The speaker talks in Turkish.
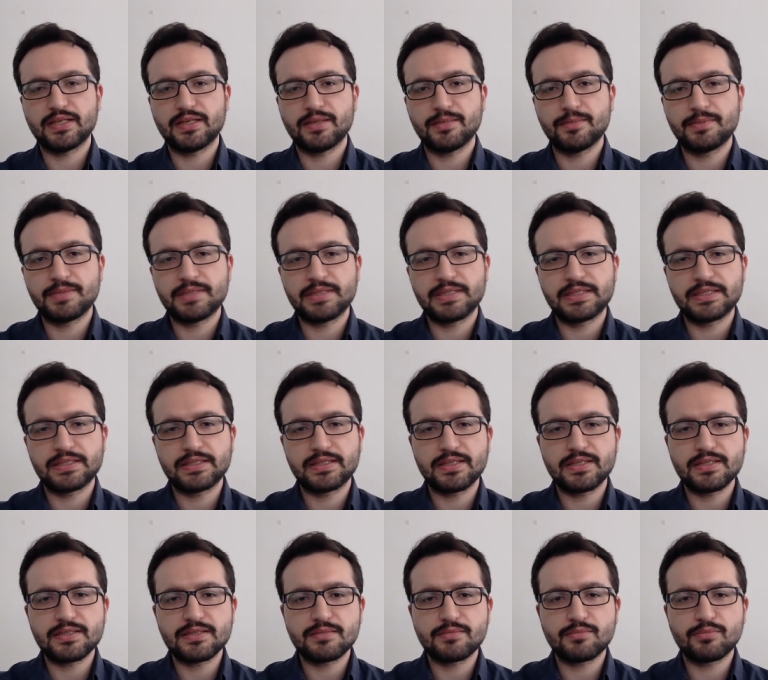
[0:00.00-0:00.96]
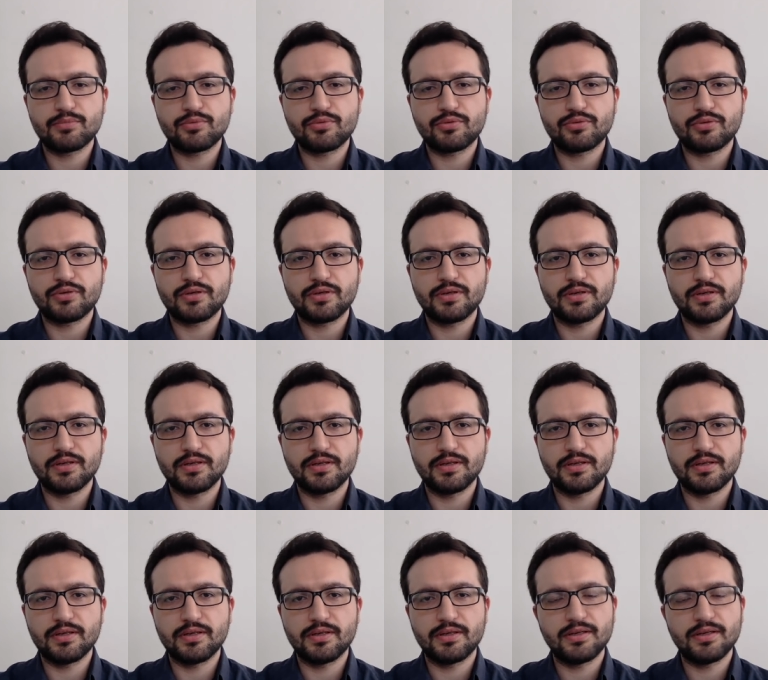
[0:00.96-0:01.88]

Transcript: daha birlikteyiz. Bu e,